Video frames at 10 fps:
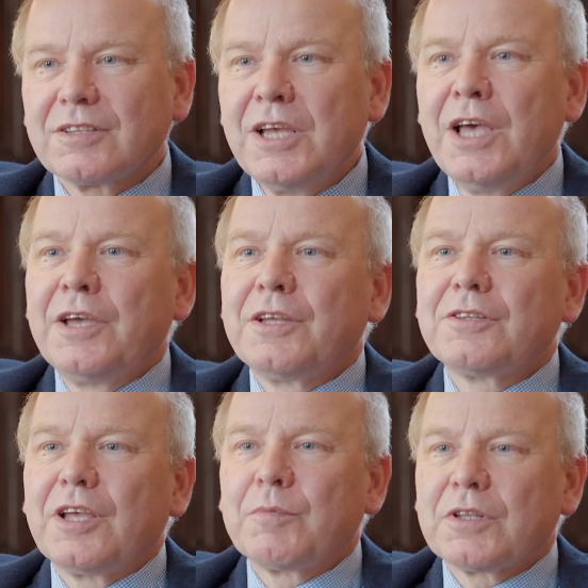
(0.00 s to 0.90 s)
hat,
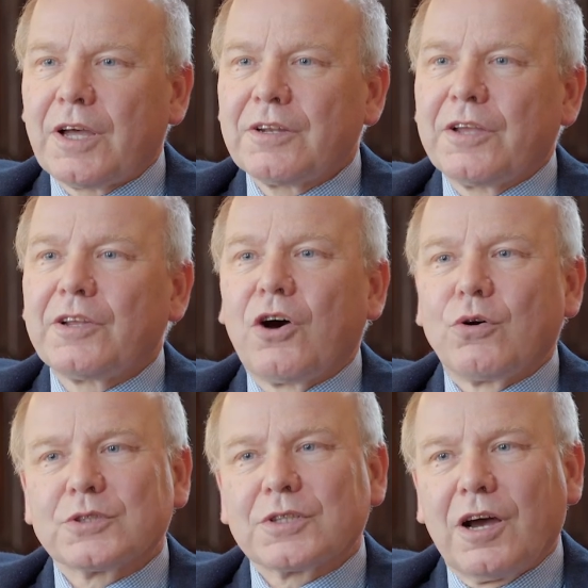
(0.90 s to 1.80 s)
indem er dann eine
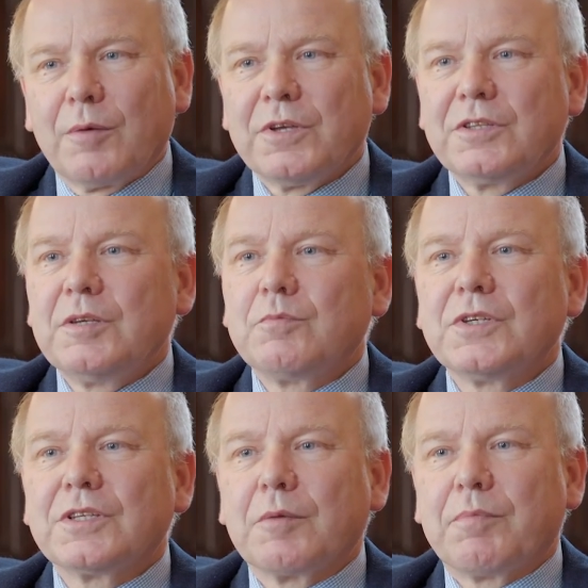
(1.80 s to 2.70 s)
Ausgabe, die ihm
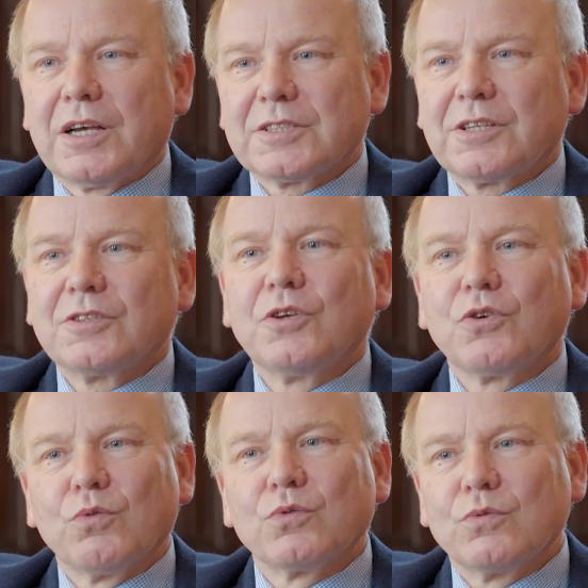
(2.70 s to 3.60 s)
nicht gepasst hat, in
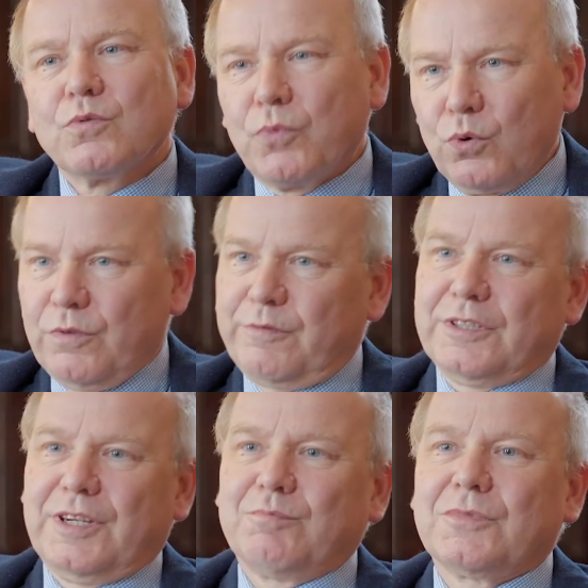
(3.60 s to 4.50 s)
Grund und Boden
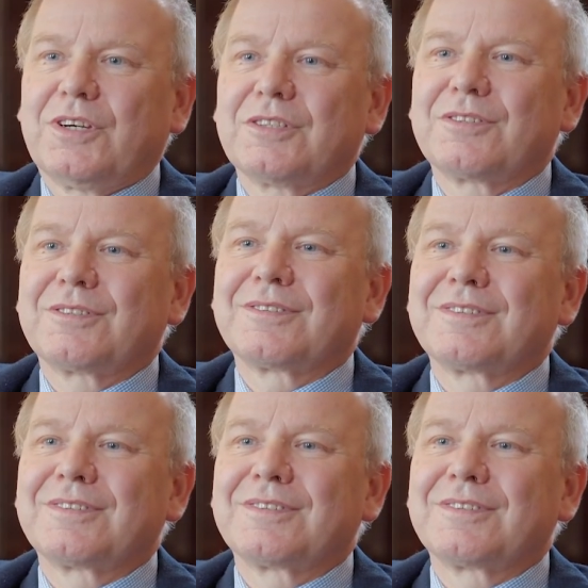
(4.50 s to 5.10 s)
verdammt hat.